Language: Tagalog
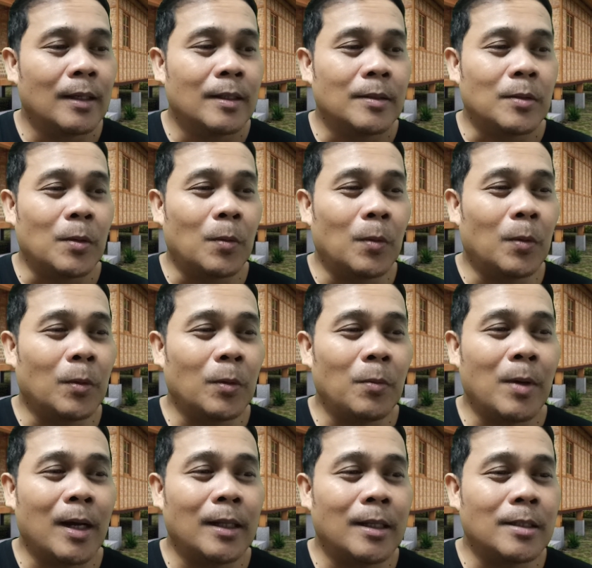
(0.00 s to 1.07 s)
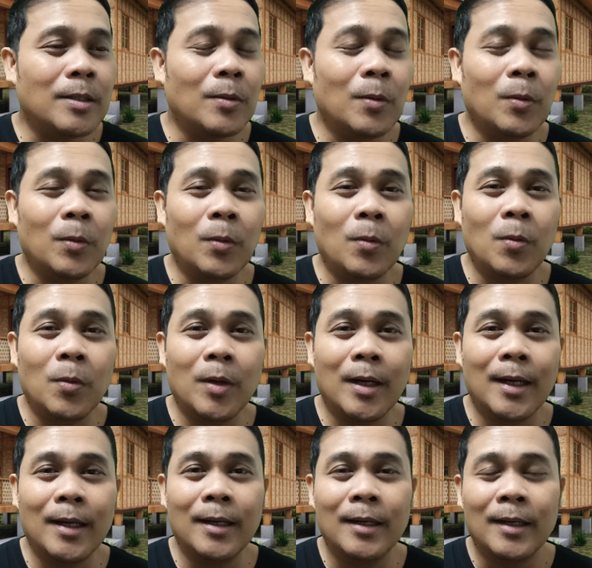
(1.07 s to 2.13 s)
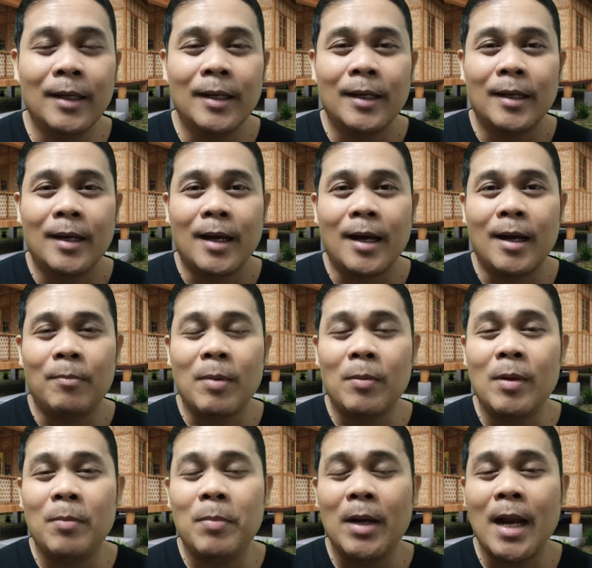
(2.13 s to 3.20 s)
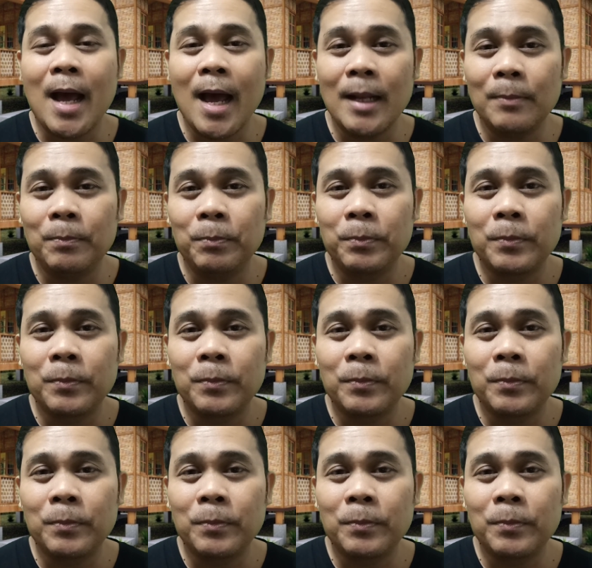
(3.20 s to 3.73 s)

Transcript: Siguro maganda siguro kung uh, uh, mabibilhan.